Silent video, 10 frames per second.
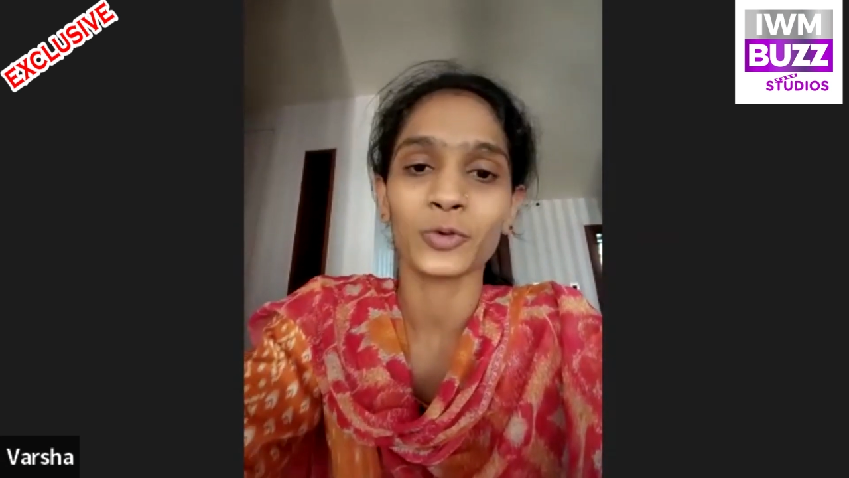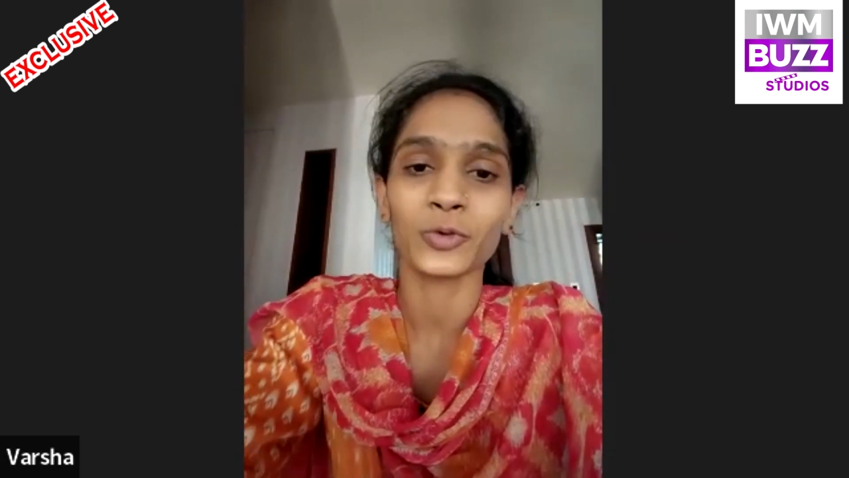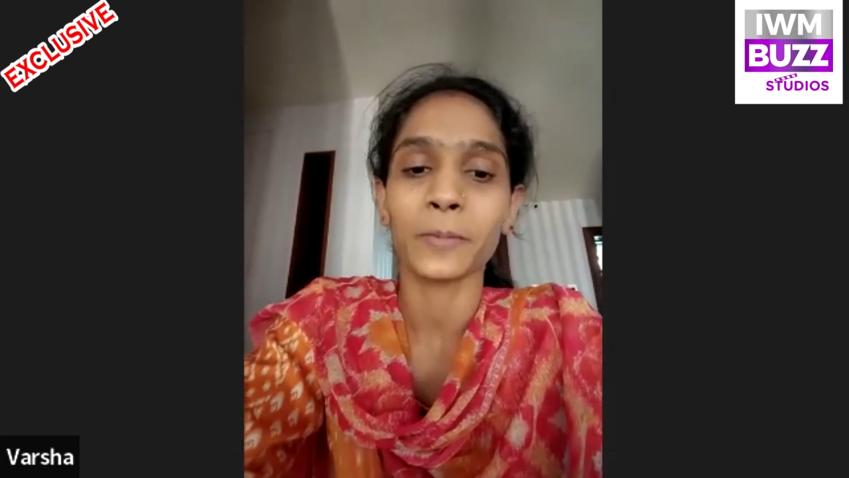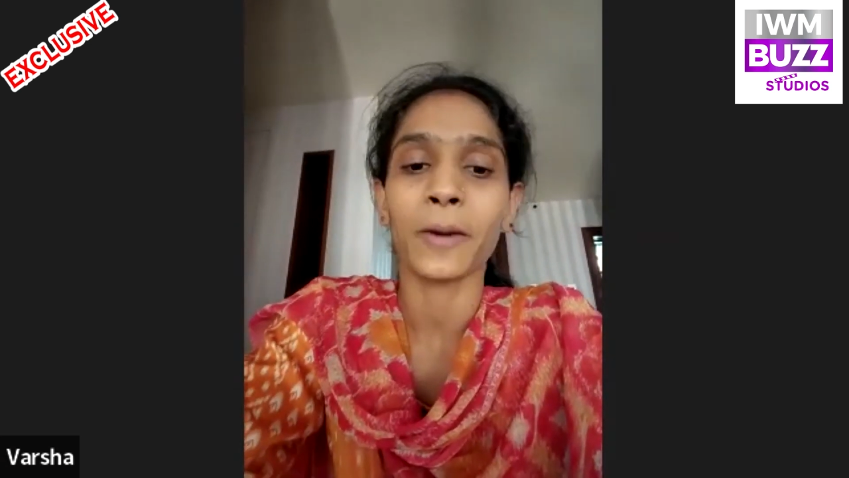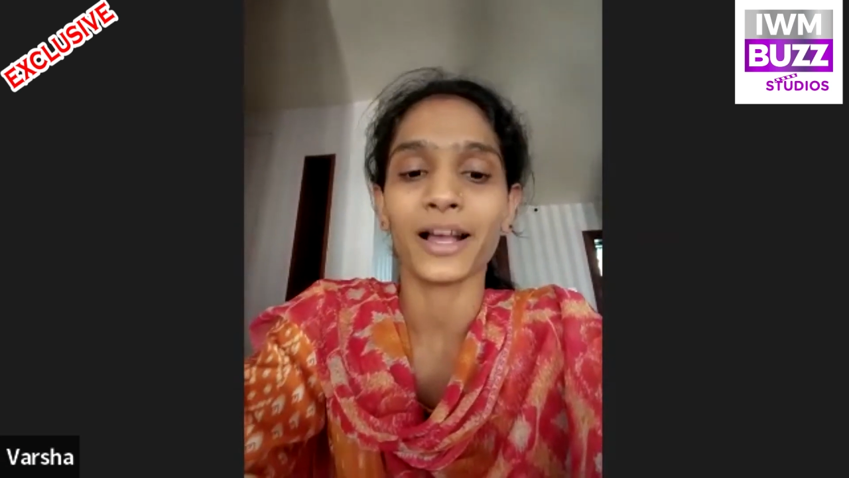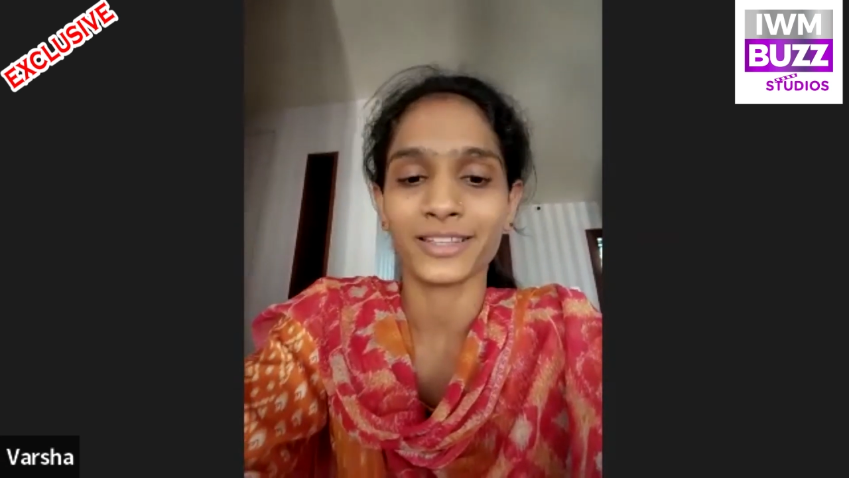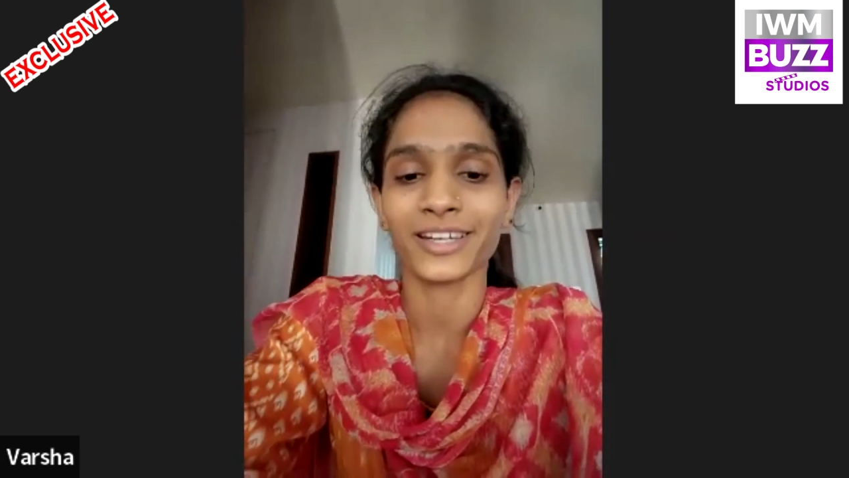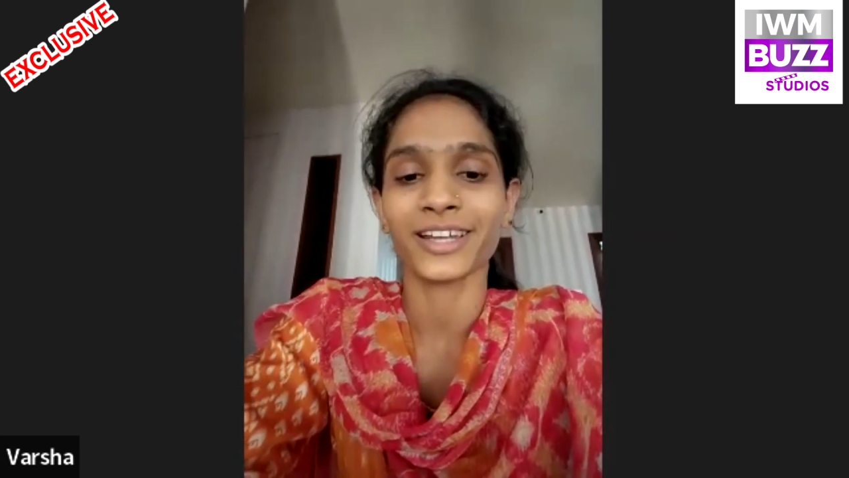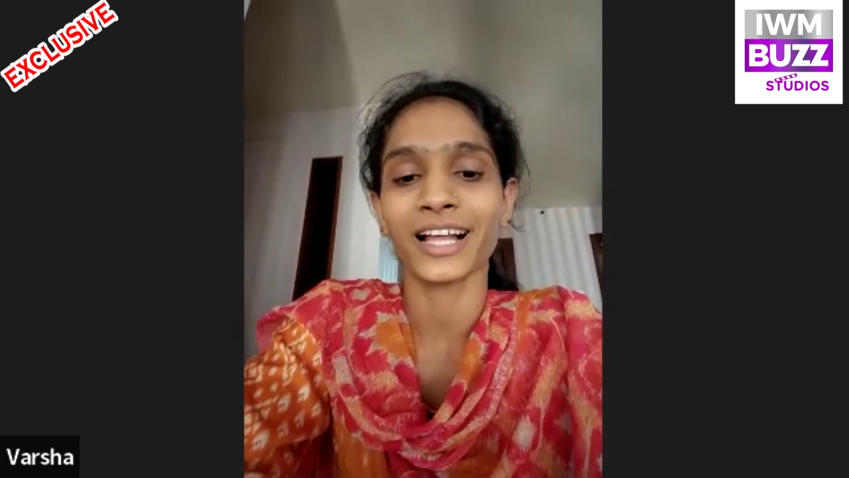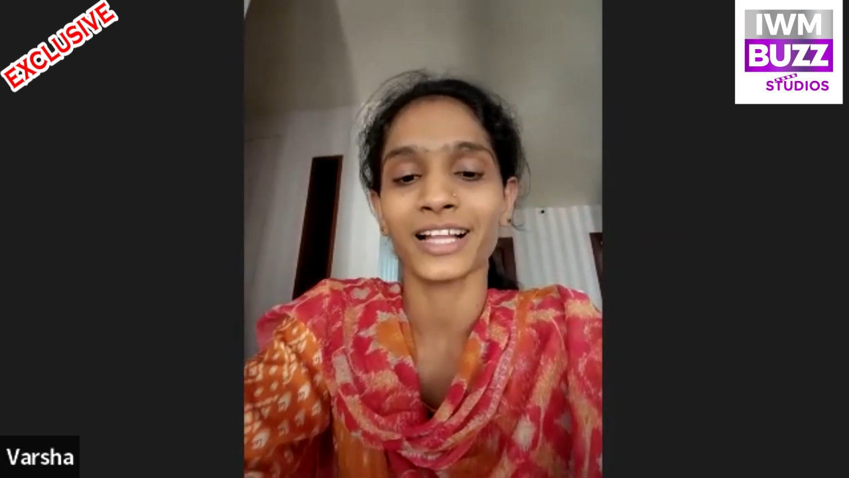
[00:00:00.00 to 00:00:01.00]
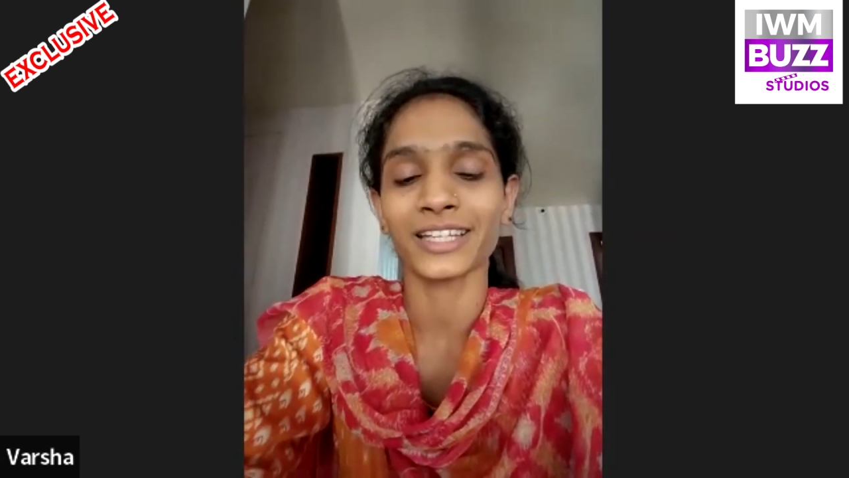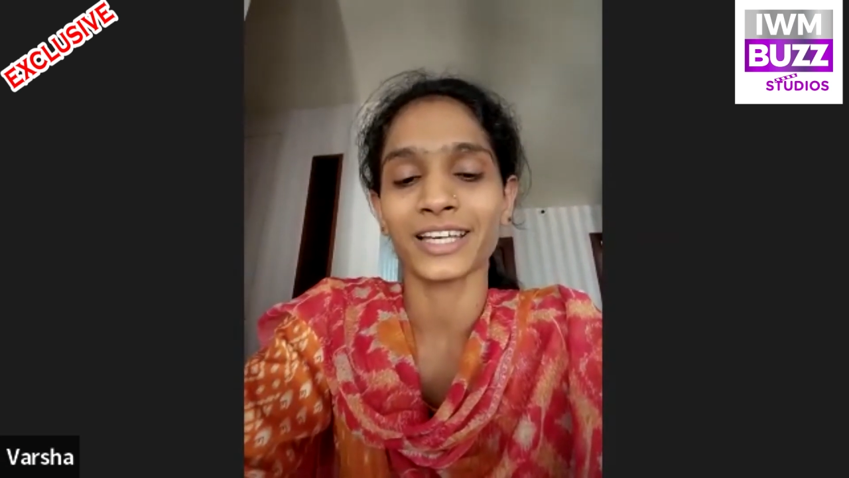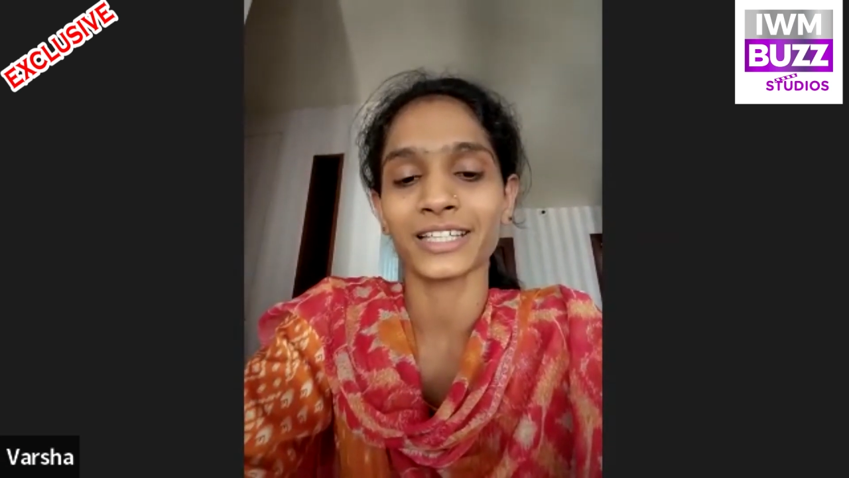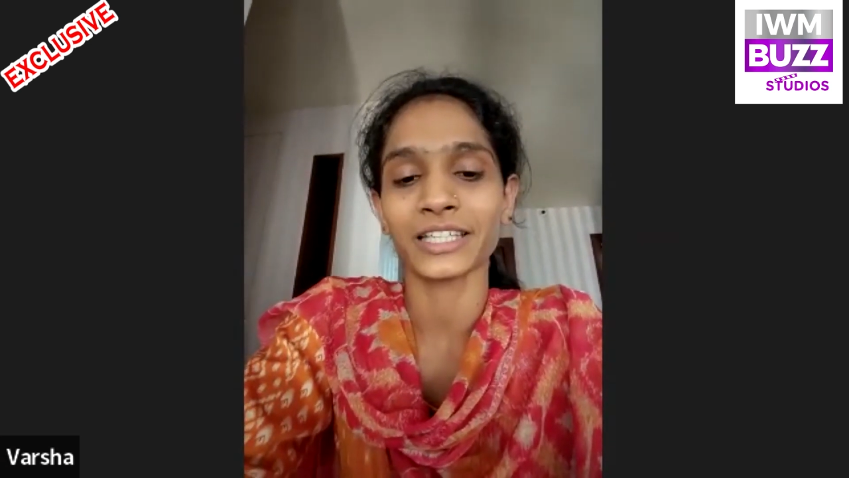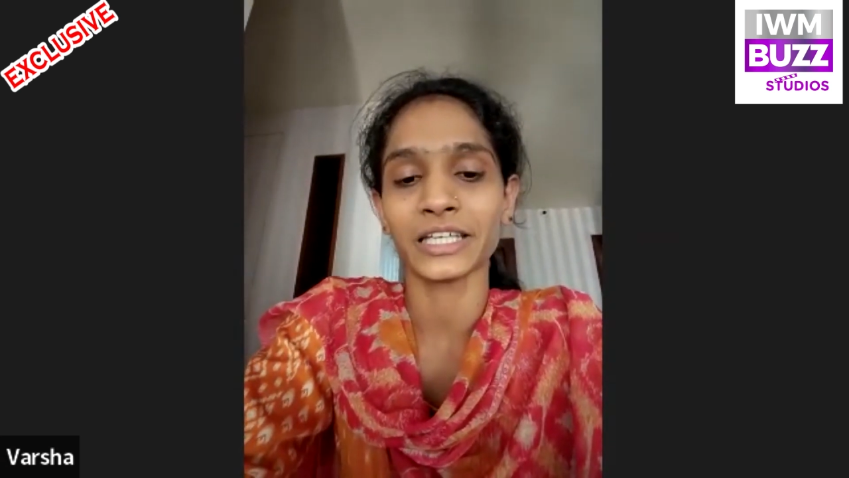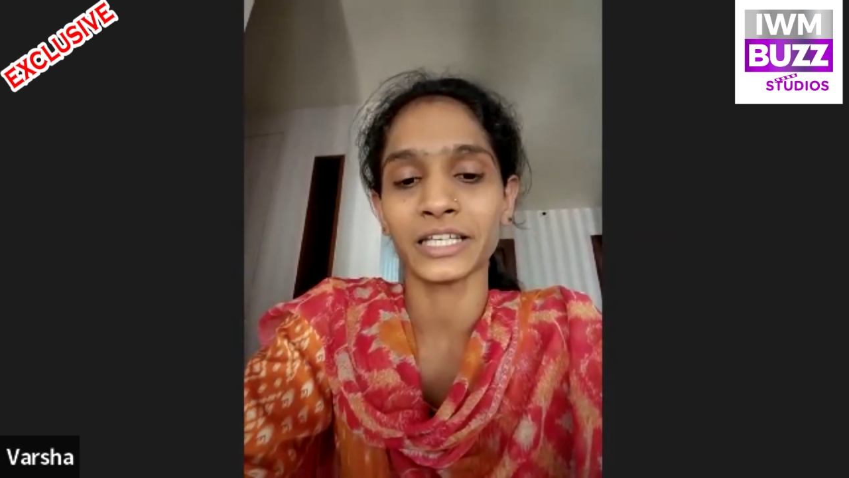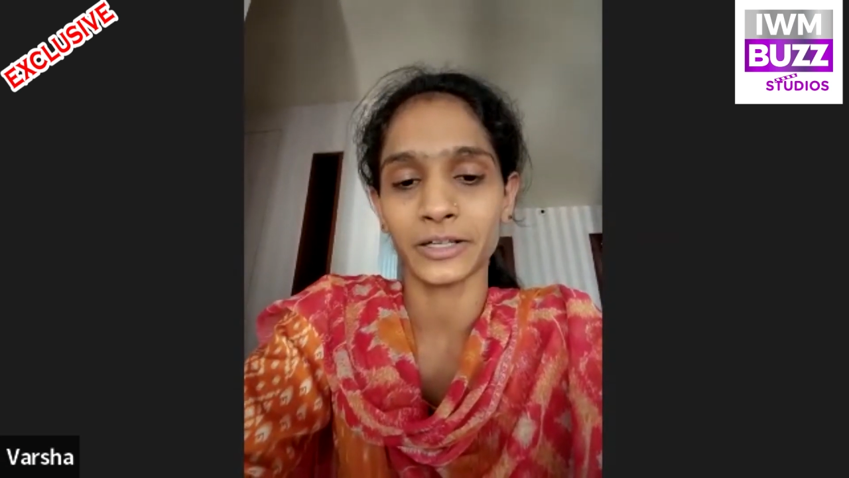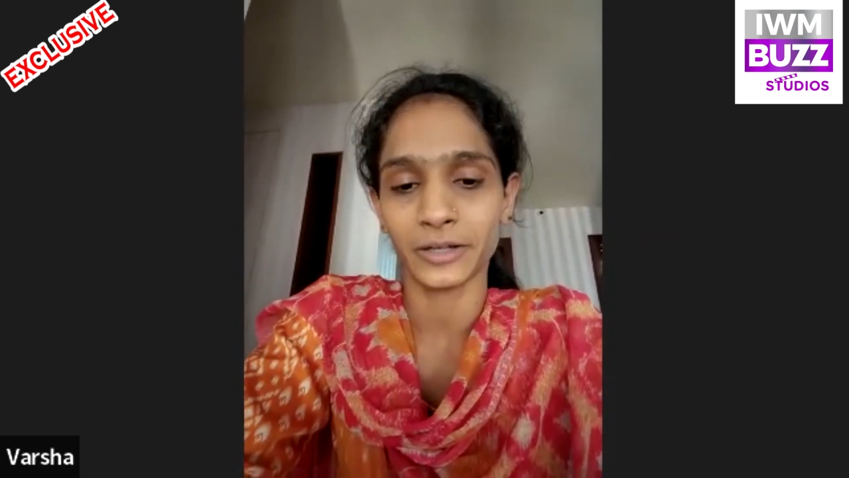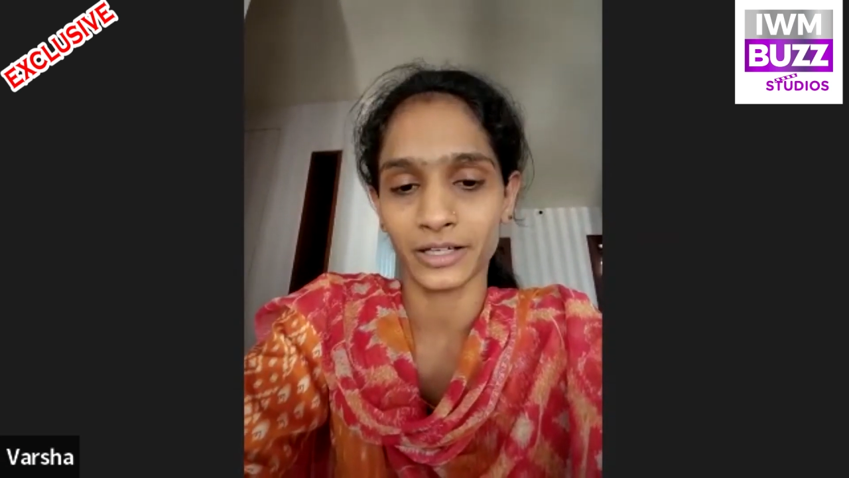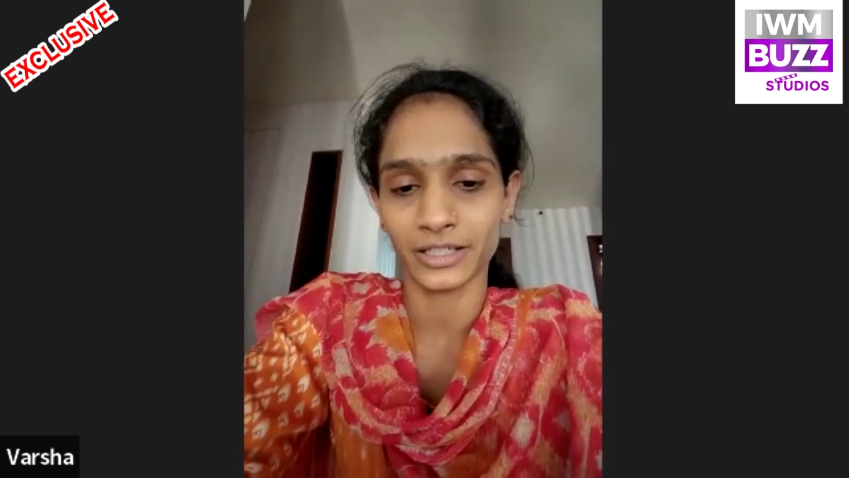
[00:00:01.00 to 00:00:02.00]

दिमाग से निकाल दिया कि